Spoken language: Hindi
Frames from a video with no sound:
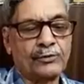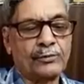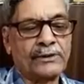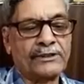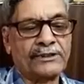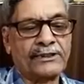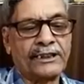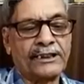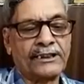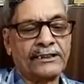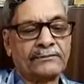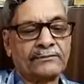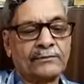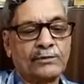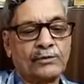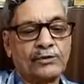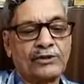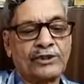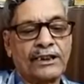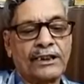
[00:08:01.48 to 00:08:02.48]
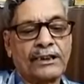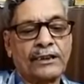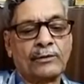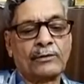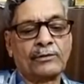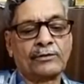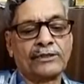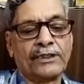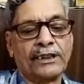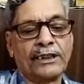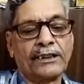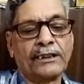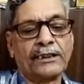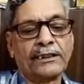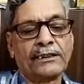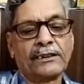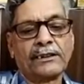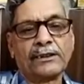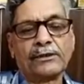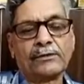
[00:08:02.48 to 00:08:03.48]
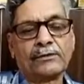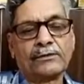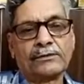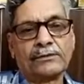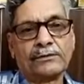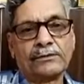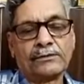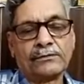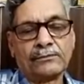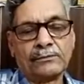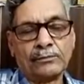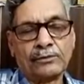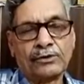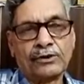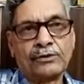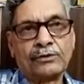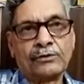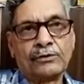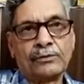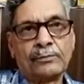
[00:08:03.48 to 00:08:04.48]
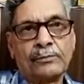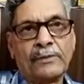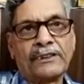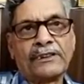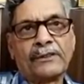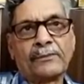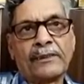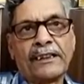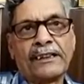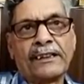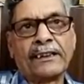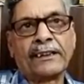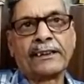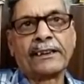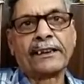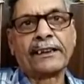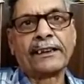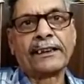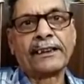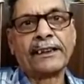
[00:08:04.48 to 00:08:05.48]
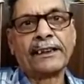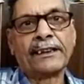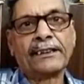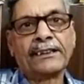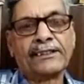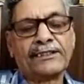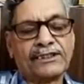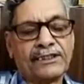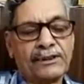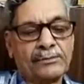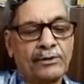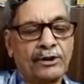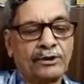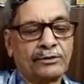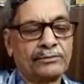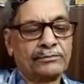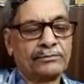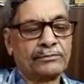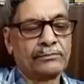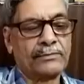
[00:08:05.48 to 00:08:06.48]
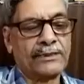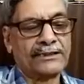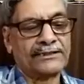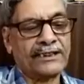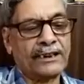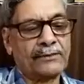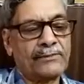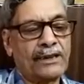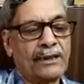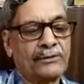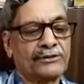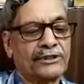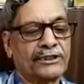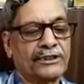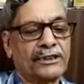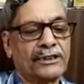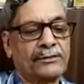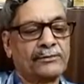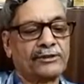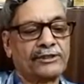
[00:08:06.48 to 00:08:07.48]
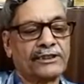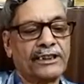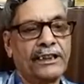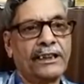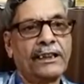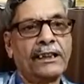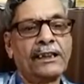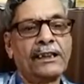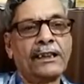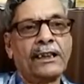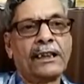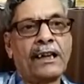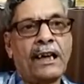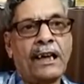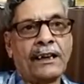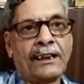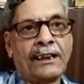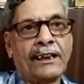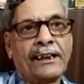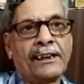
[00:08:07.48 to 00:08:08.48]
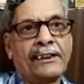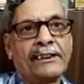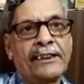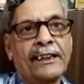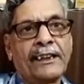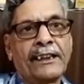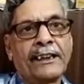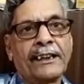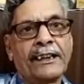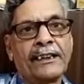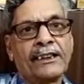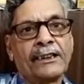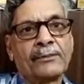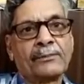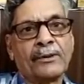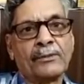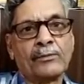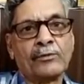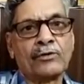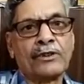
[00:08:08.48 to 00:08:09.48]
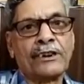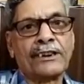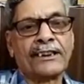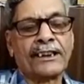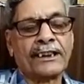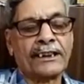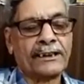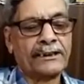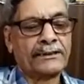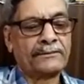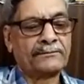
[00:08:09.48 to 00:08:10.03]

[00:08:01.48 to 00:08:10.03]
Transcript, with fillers: बनते हैं कोशिका होती हैं उनको मल्टीप्लाई करने के लिए इसकी बहुत मात्रा में आवश्यकता होती है आरएनए डीएनए का एक प्रमुख घटक है